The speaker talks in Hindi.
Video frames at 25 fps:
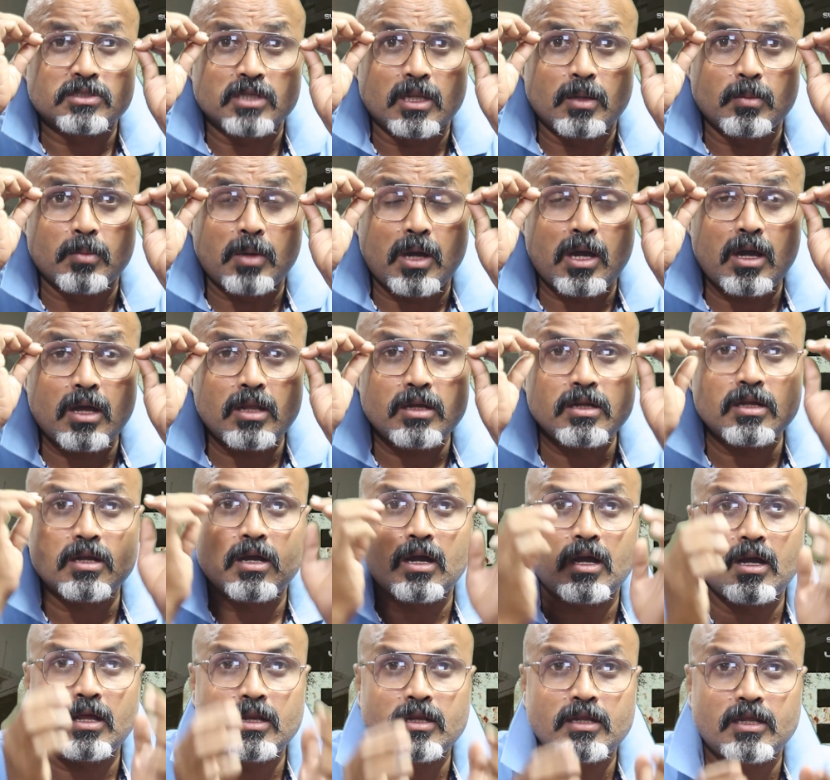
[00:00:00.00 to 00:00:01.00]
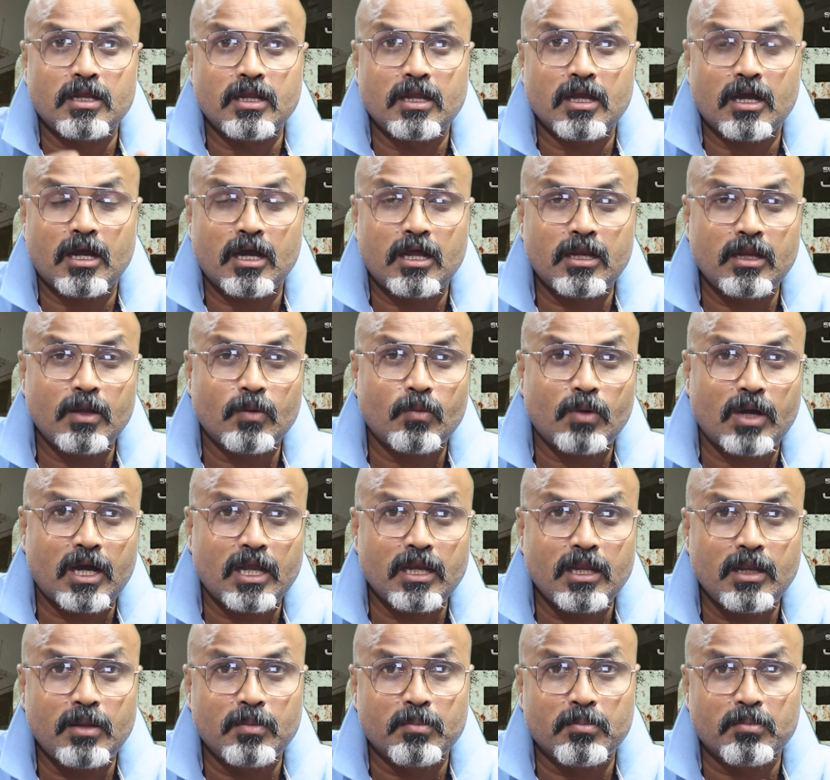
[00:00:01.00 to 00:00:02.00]
सलमान खान की आने
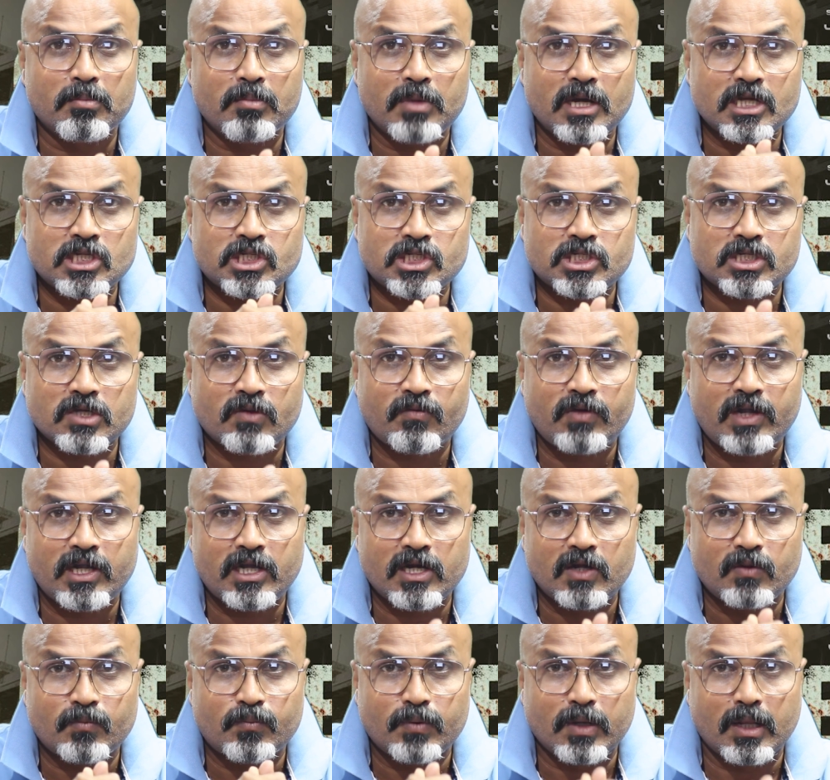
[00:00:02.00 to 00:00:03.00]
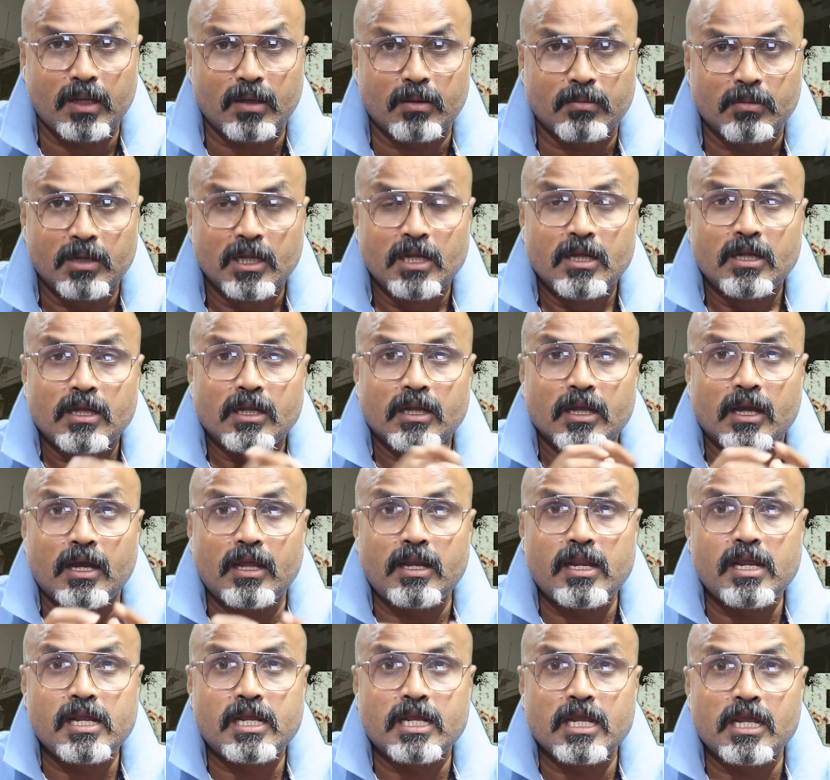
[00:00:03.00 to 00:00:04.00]
वाली मच अवेटेड फिल्म
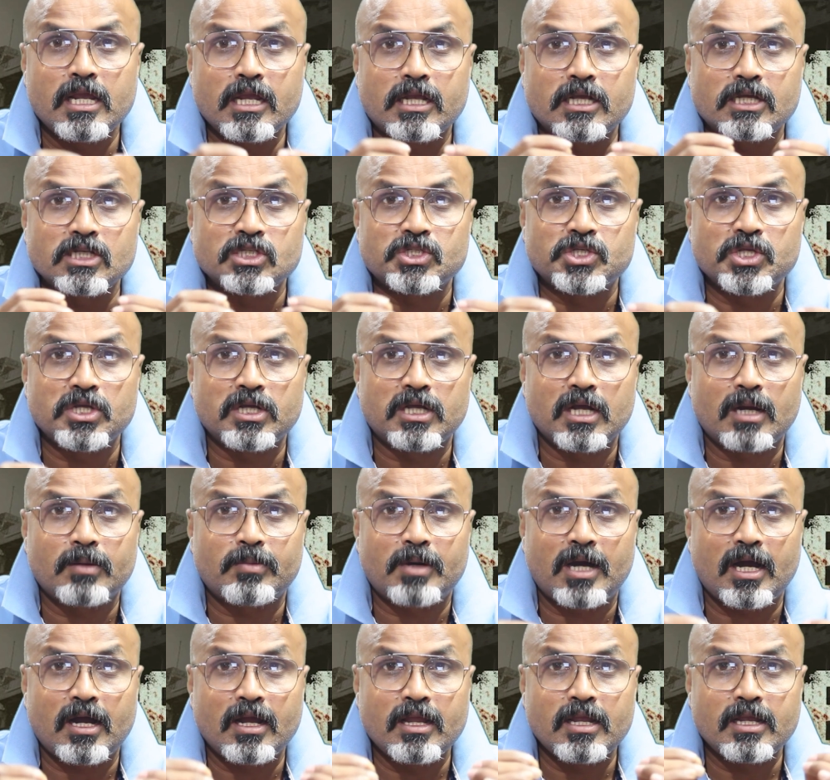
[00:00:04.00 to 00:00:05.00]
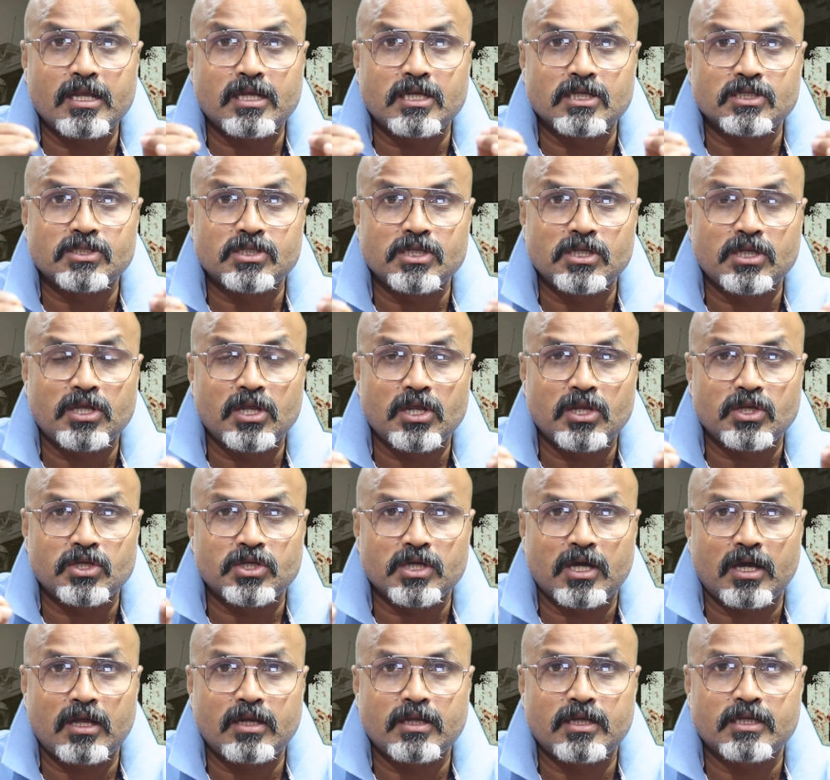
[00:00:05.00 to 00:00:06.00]
यानी कि किसी का भाई किसी की
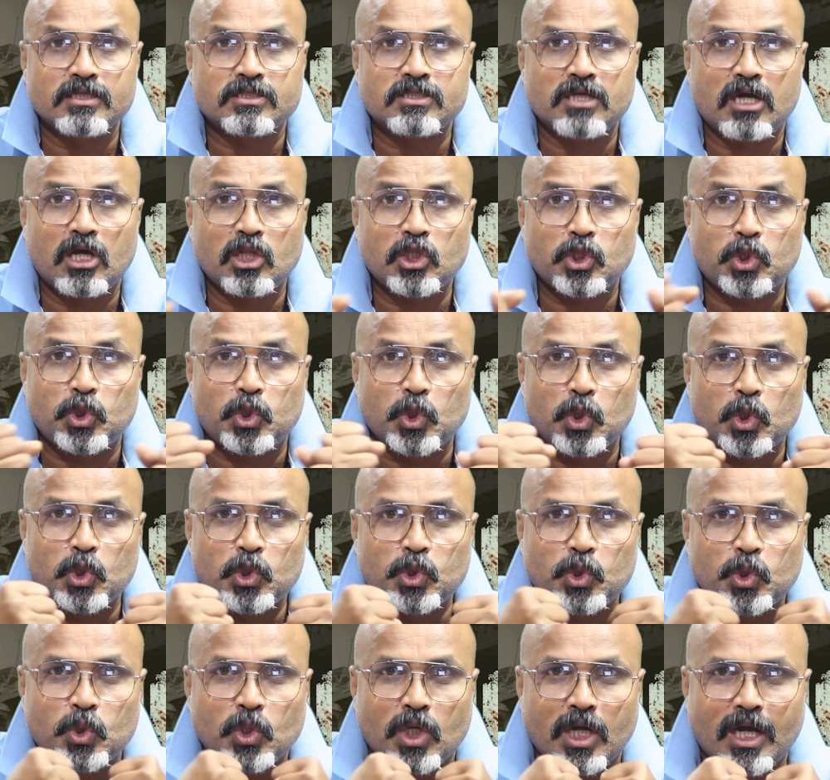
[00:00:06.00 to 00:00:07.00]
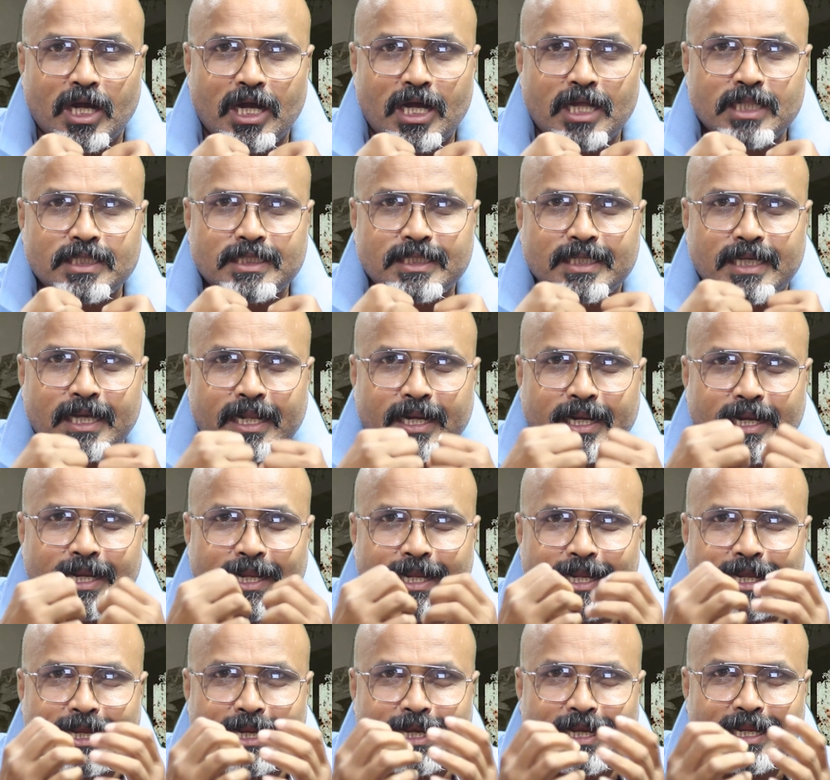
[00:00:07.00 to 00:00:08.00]
जान के साथ दो दो हाथ
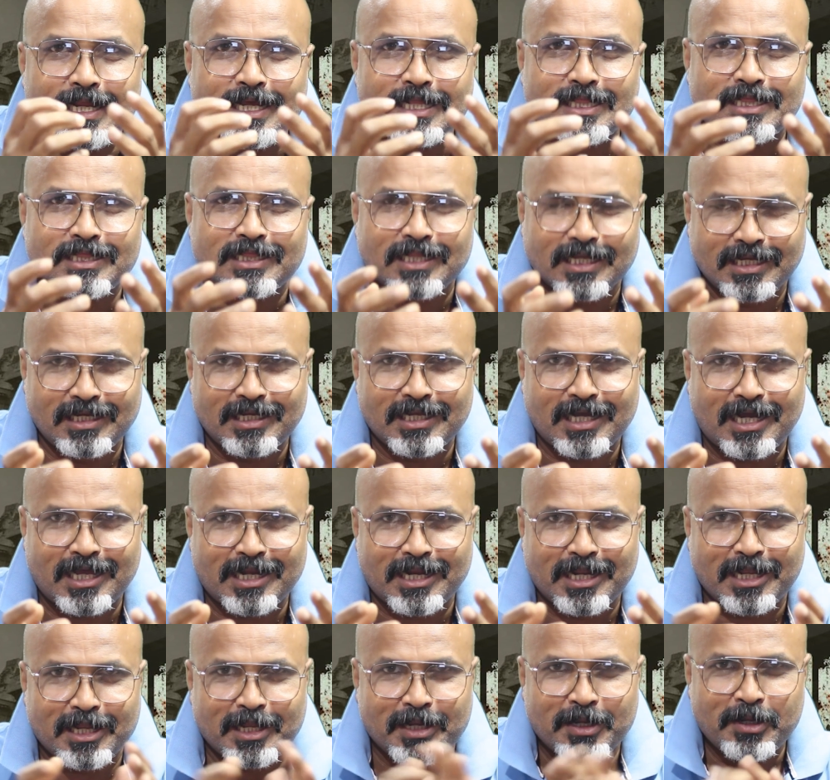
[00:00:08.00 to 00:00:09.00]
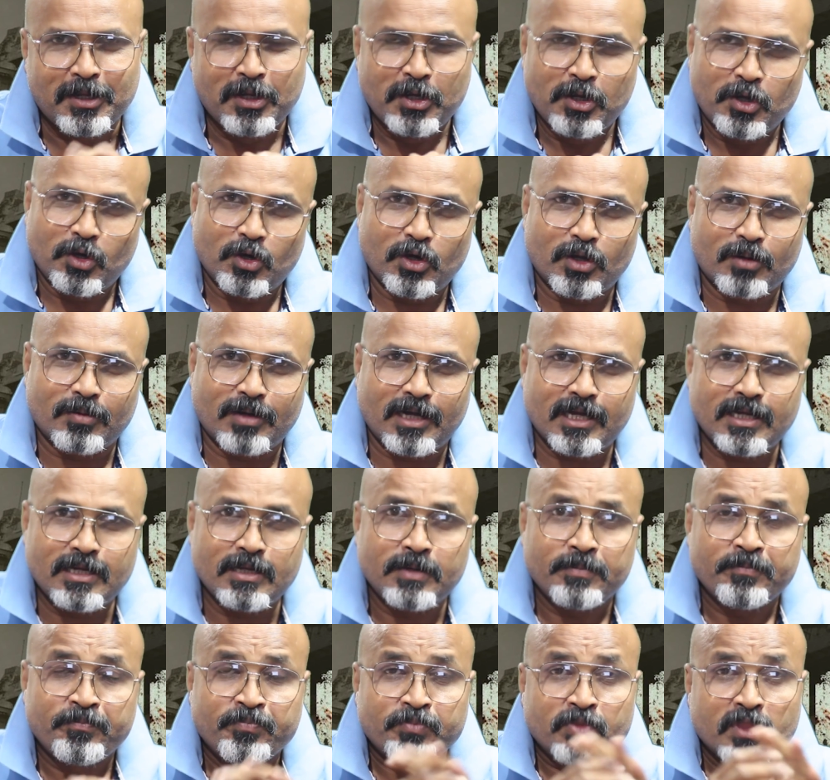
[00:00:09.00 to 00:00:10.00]
करने के लिए तैयार है और
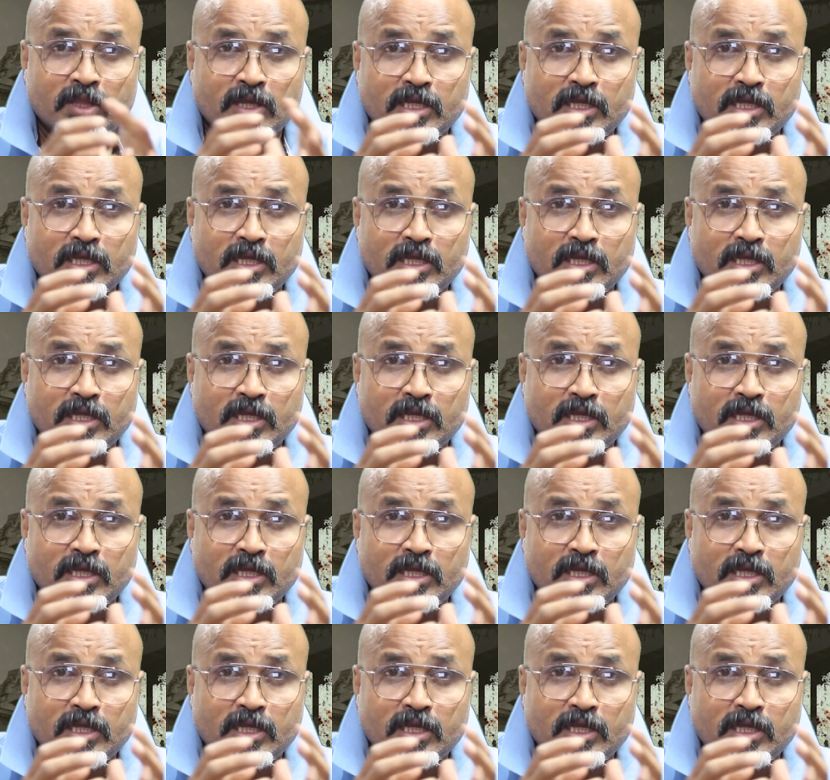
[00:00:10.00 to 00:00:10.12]
भाई